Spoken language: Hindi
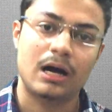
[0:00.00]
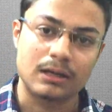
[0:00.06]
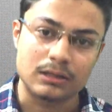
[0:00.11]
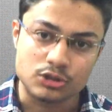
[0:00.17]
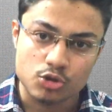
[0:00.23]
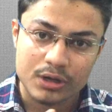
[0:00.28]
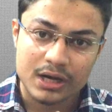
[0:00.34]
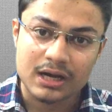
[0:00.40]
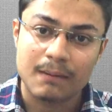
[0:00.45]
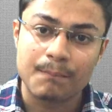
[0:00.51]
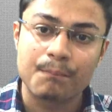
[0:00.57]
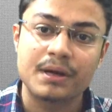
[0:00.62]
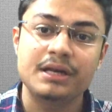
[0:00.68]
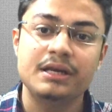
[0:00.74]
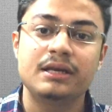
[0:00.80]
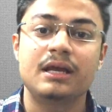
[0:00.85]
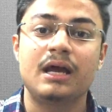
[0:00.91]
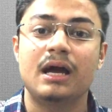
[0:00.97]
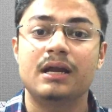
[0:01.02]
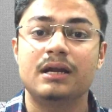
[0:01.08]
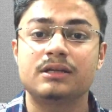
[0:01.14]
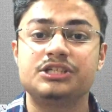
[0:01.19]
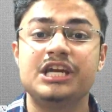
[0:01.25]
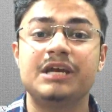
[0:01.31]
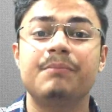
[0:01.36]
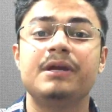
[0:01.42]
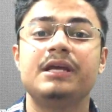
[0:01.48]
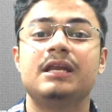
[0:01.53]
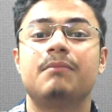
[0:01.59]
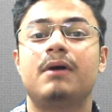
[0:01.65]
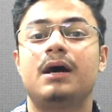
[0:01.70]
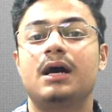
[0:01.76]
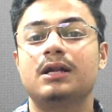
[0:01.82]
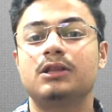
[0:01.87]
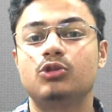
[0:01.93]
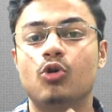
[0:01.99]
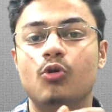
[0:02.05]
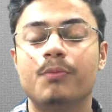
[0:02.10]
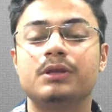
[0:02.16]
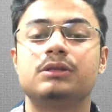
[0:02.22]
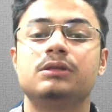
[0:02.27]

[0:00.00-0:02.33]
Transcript: जो है कंपनी ने छह महीने बाद दो